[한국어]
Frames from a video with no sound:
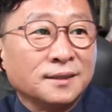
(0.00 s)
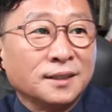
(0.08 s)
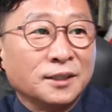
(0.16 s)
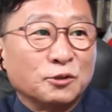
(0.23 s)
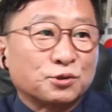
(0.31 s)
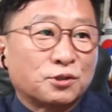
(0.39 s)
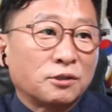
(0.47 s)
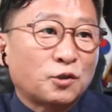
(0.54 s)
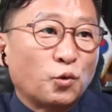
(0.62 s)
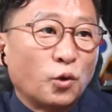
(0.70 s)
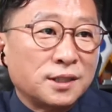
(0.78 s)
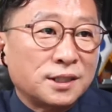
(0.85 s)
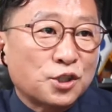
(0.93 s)
우선
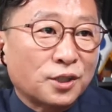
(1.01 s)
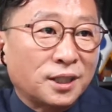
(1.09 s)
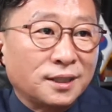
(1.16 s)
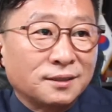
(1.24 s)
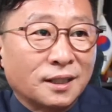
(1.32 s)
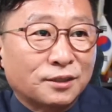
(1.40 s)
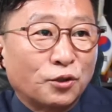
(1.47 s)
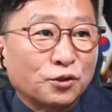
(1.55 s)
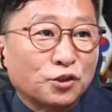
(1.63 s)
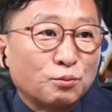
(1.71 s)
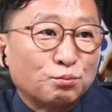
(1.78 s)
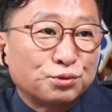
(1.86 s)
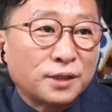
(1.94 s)
권위적인
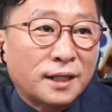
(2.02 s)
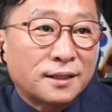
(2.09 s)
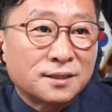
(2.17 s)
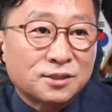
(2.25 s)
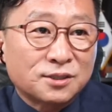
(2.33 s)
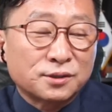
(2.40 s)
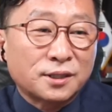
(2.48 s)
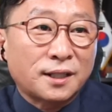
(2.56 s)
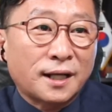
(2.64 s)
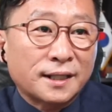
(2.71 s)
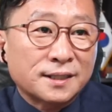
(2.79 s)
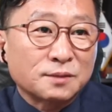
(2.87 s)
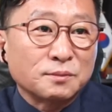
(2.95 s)
대통령 문화를
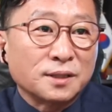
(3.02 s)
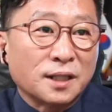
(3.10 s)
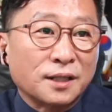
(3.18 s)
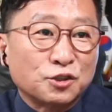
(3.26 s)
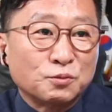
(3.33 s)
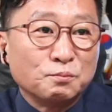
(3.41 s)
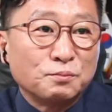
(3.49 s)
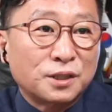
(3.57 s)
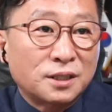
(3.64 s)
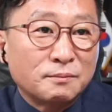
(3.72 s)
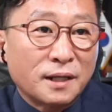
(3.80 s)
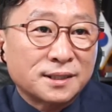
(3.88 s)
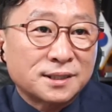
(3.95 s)
청산하겠습니다. 준비를
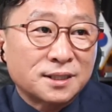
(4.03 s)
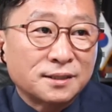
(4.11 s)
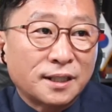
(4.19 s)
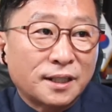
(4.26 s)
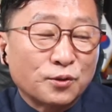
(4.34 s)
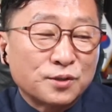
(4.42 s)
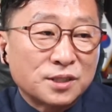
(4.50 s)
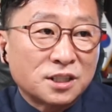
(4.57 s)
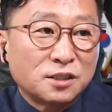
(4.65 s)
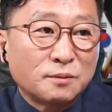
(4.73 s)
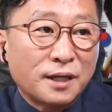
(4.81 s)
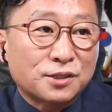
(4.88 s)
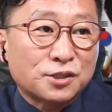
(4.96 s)
마치는 대로
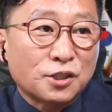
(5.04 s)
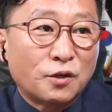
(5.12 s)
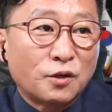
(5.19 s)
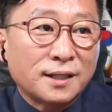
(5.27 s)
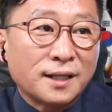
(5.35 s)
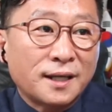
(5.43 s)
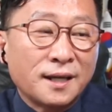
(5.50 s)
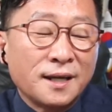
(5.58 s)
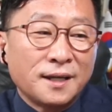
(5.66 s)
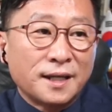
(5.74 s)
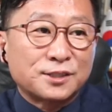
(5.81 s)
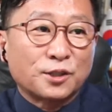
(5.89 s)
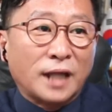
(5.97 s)
지금의
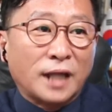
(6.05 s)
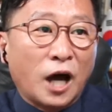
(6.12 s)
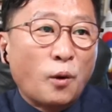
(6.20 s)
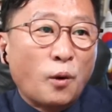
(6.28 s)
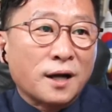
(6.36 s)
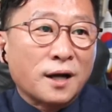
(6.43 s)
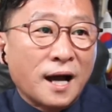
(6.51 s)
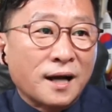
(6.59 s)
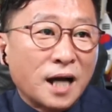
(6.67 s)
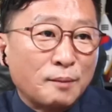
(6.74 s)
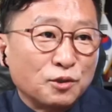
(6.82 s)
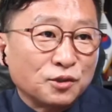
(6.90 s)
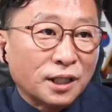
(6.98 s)
청와대에서 나와
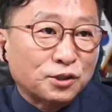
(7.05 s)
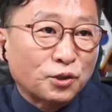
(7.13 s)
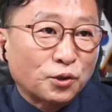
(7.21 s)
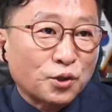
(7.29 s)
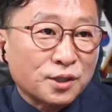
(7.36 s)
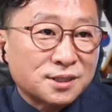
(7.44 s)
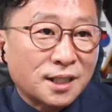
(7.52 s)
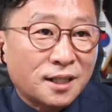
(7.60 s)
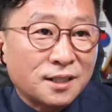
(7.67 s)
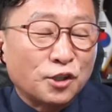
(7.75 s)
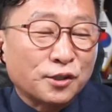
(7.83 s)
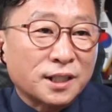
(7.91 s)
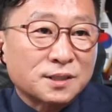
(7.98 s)
강화문 대통령 시대를
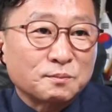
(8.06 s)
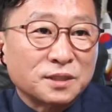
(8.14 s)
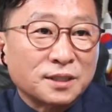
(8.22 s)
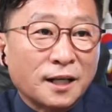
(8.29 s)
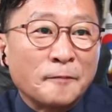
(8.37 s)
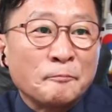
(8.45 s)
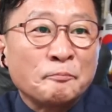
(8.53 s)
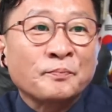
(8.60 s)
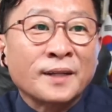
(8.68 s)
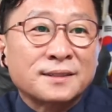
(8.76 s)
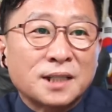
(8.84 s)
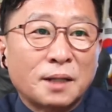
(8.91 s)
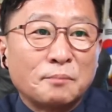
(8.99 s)
열겠습니다.
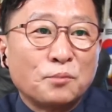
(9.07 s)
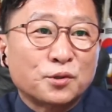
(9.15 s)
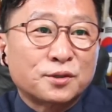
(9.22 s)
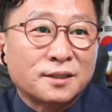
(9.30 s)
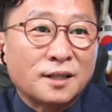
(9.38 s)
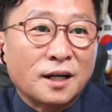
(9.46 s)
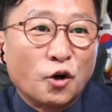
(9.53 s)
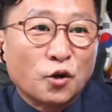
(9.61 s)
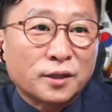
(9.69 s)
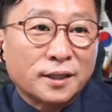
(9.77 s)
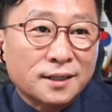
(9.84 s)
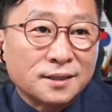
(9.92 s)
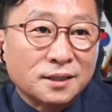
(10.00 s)
참모들과
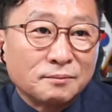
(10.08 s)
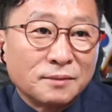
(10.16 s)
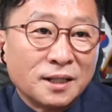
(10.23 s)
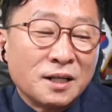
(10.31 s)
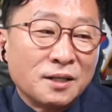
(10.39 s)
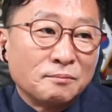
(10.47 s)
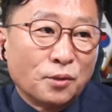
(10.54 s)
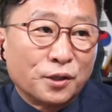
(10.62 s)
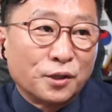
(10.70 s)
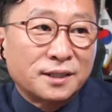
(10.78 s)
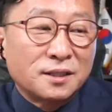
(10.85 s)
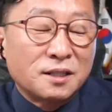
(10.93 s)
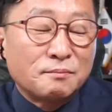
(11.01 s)
어깨를
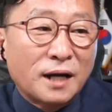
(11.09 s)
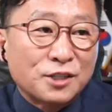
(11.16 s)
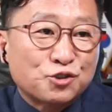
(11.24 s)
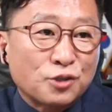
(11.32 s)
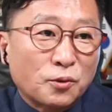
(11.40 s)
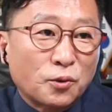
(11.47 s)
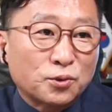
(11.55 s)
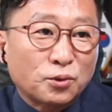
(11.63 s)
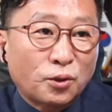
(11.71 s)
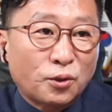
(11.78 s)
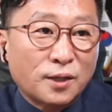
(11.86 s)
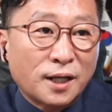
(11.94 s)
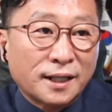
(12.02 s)
머리를 마주하고
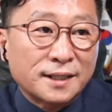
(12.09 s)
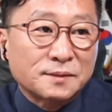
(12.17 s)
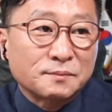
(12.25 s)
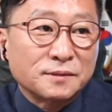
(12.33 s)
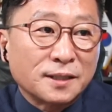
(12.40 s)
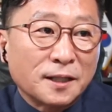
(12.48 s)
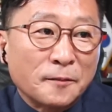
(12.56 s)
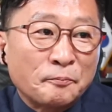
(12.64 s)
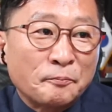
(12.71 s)
토론하겠습니다.